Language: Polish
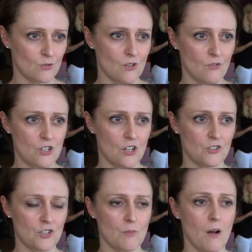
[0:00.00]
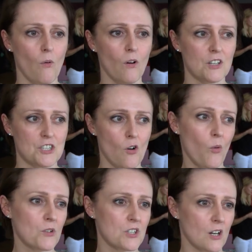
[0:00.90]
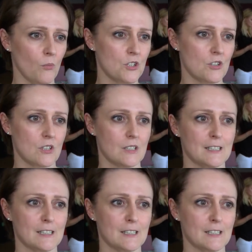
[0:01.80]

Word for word: którą się otrzymało i chciałoby się robić